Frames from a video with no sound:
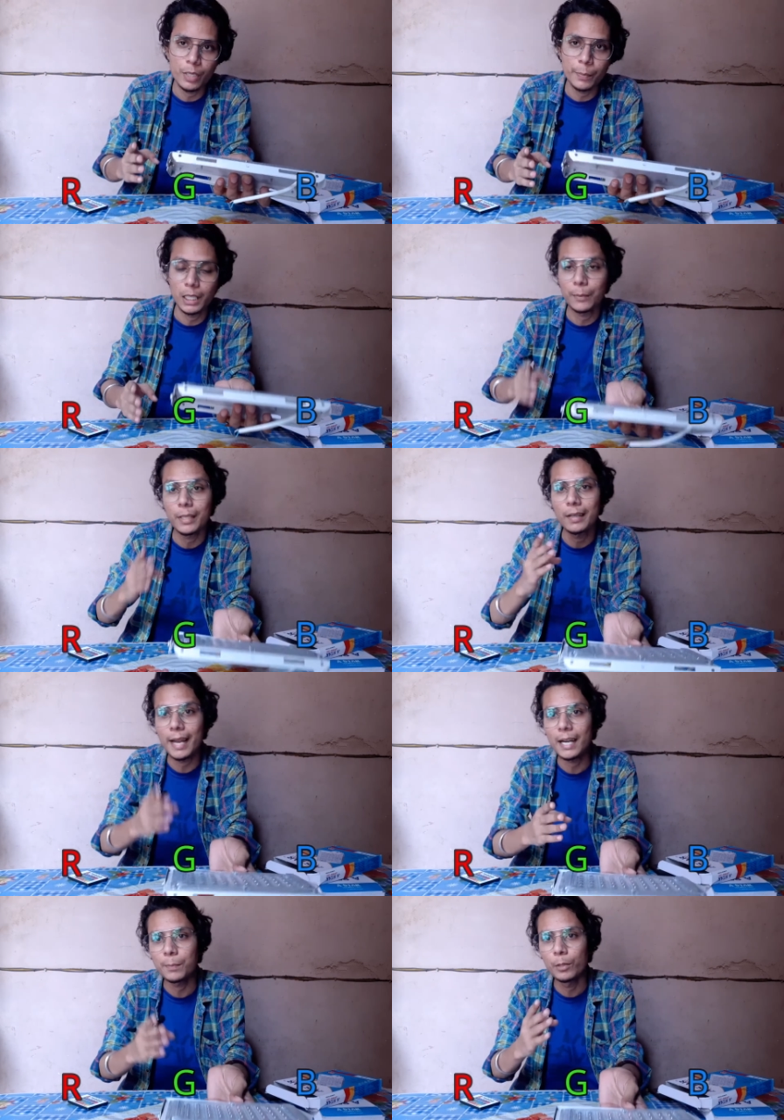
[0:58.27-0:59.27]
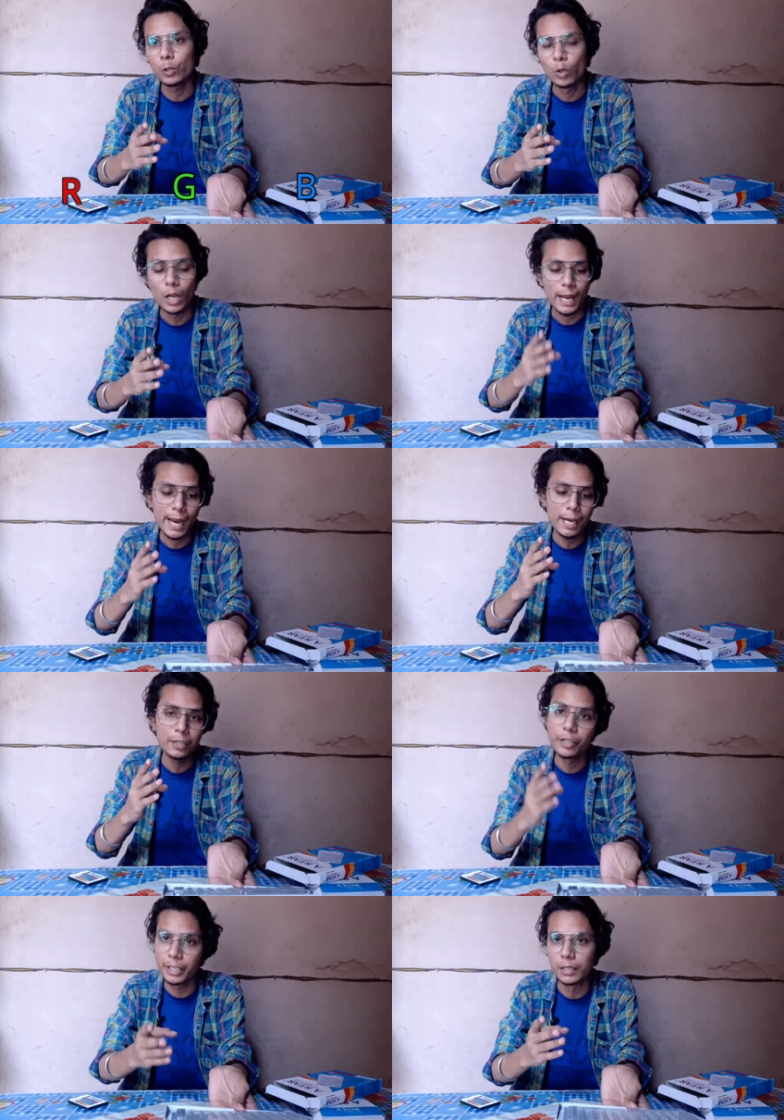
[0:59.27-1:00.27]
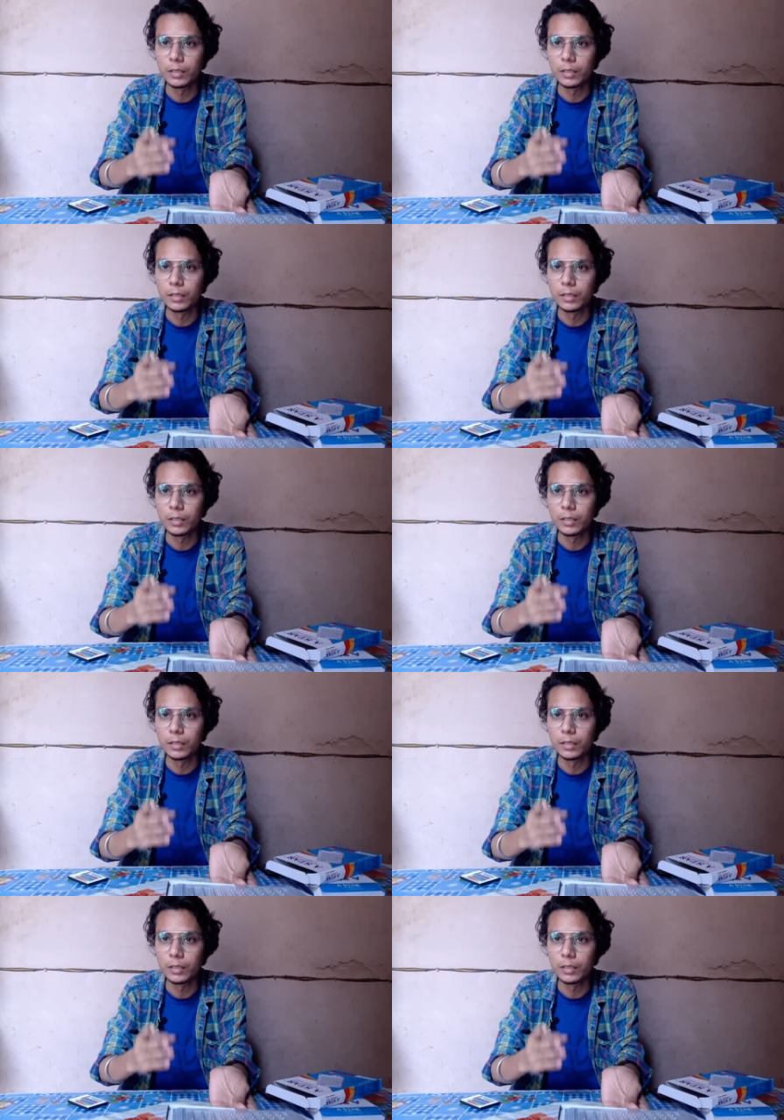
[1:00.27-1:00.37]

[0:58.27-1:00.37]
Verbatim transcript: मतलब कि रेड ब्लू एंड ग्रीन